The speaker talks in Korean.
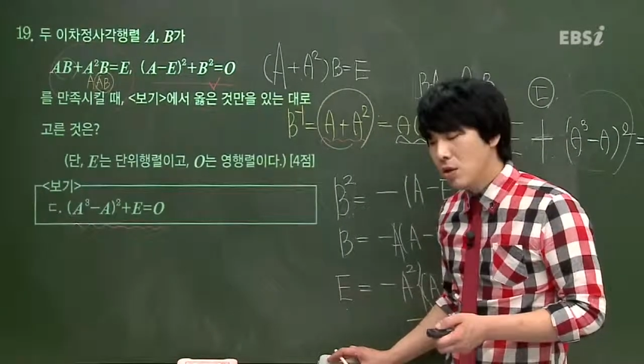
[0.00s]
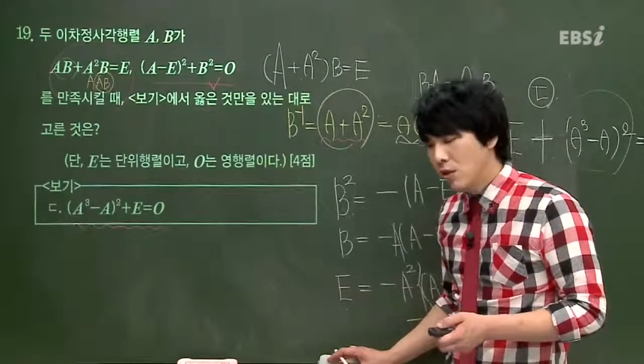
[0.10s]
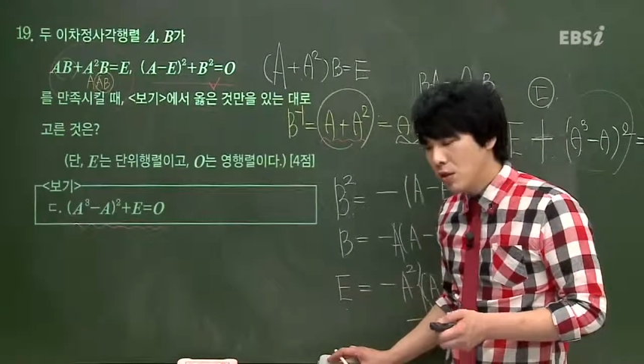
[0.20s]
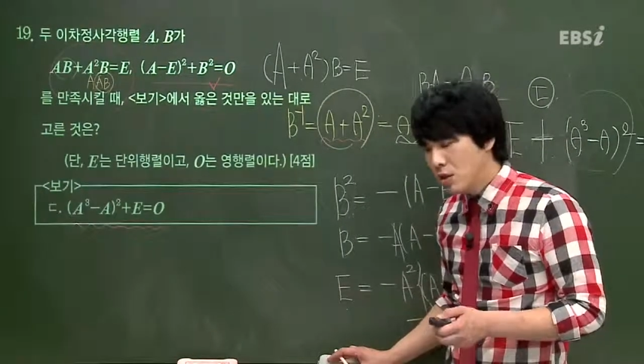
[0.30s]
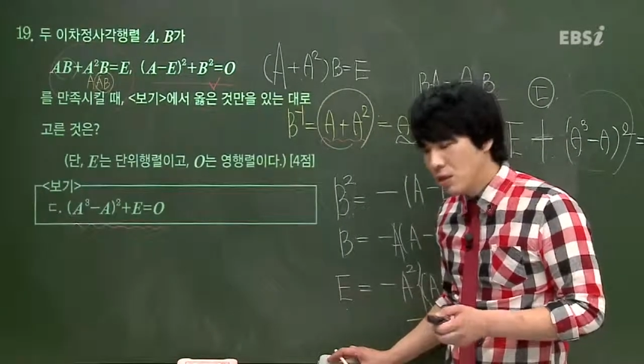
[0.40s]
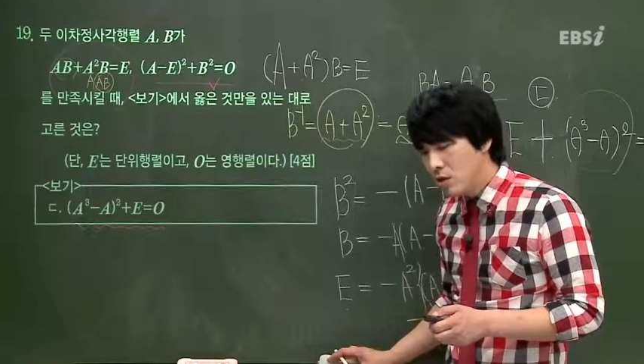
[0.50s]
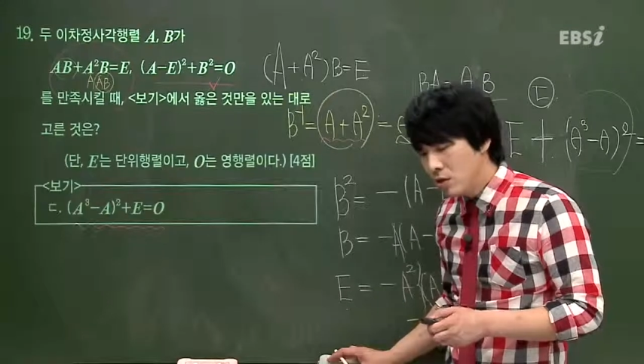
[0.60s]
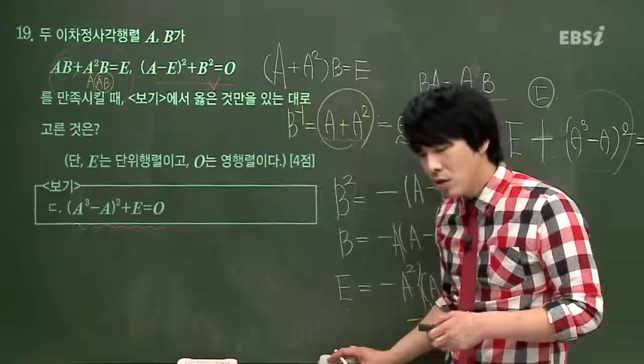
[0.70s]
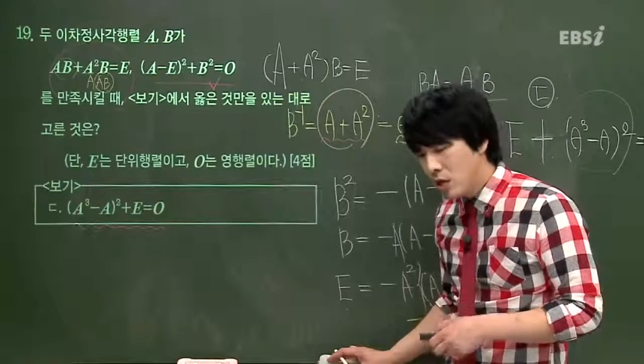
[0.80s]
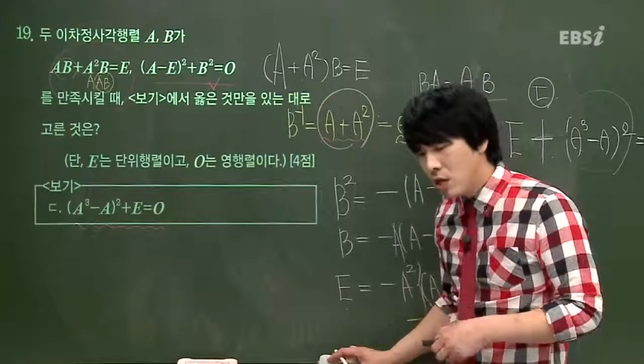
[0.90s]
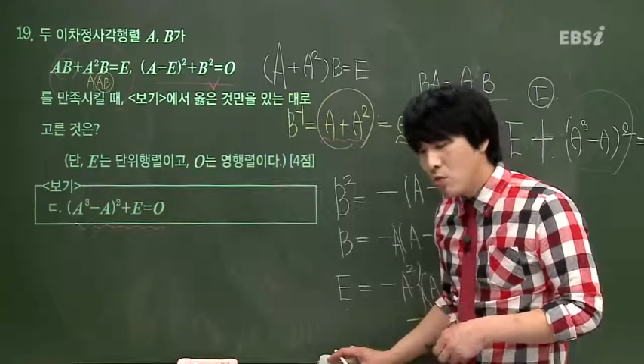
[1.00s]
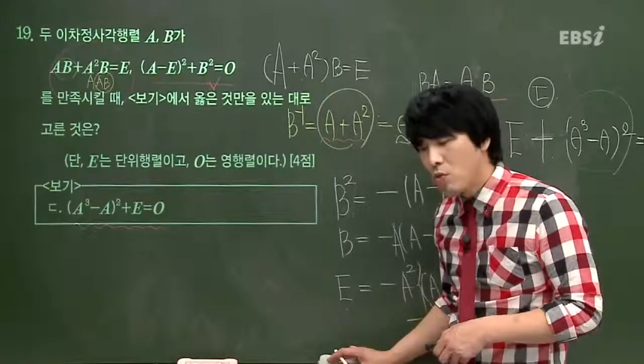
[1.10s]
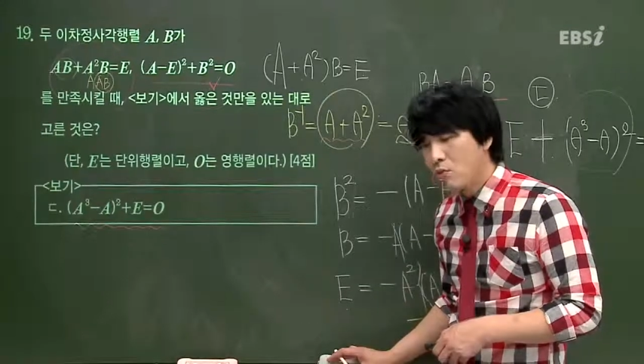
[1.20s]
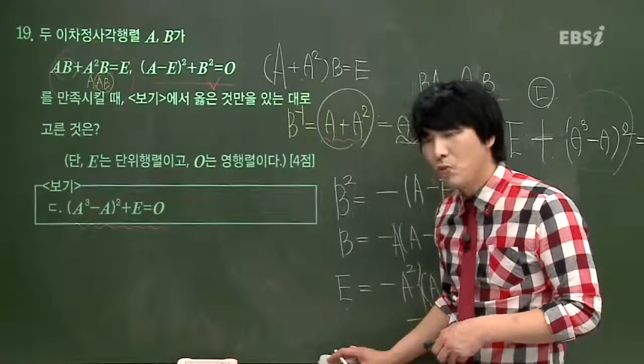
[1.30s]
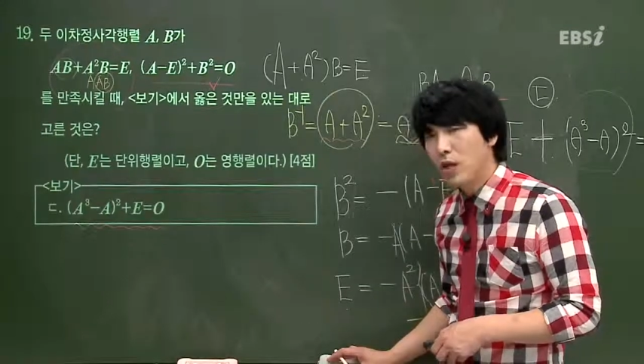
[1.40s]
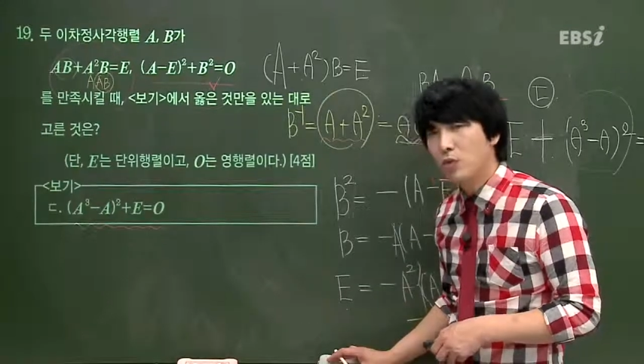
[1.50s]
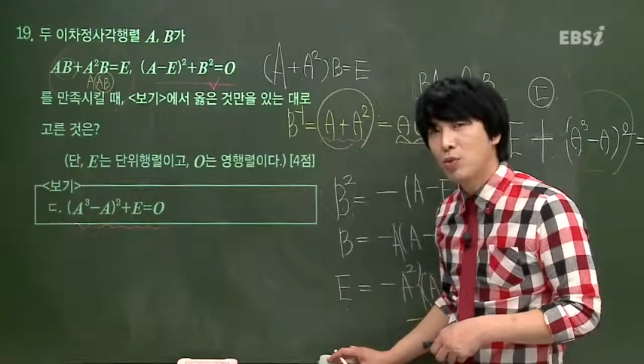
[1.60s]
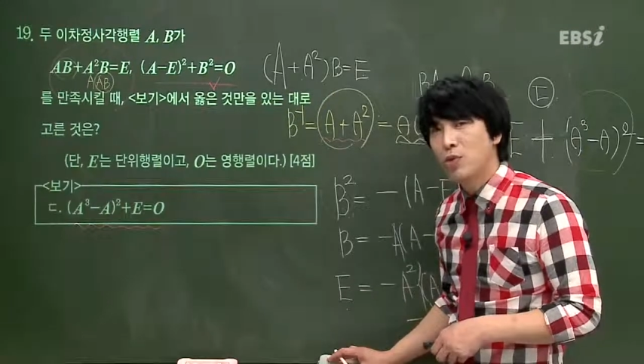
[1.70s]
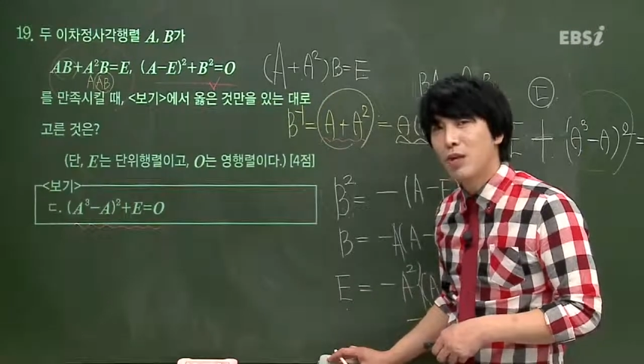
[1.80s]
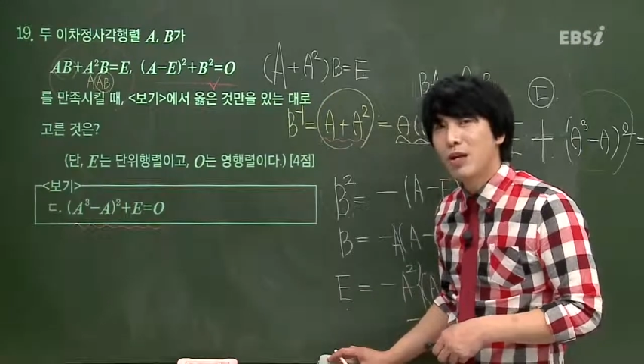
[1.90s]
행렬을 그렇게
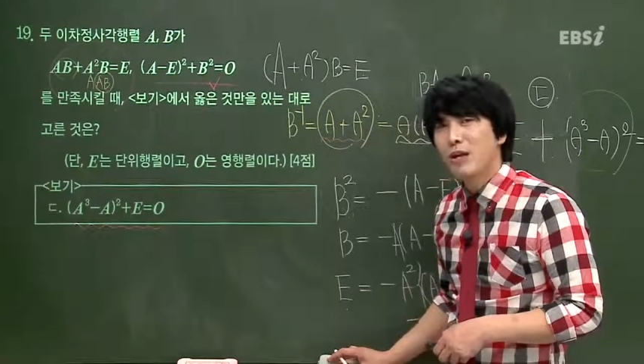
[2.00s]
공부해도